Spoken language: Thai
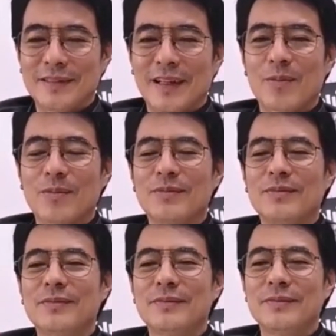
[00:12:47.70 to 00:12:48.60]
นะครับ
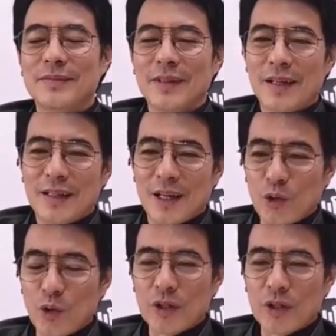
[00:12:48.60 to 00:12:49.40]
แล้วดู